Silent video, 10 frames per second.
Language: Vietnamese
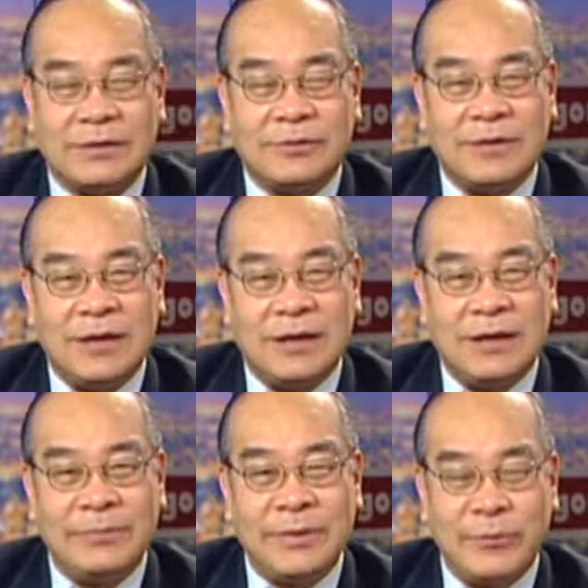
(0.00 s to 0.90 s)
tôi là
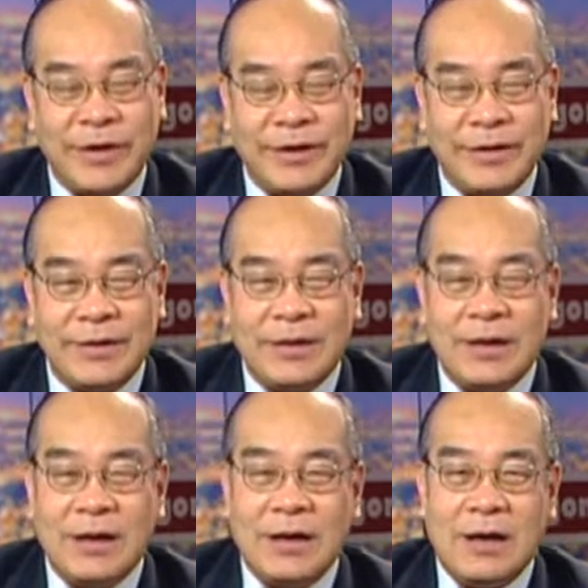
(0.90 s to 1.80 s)
Lê Minh Nguyên.
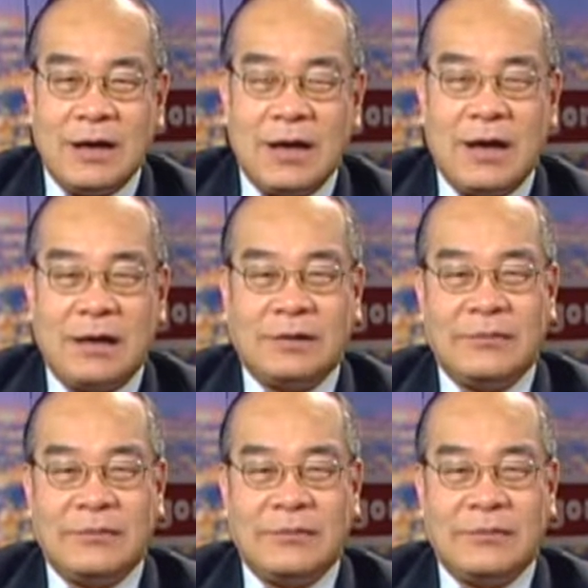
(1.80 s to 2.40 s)
À,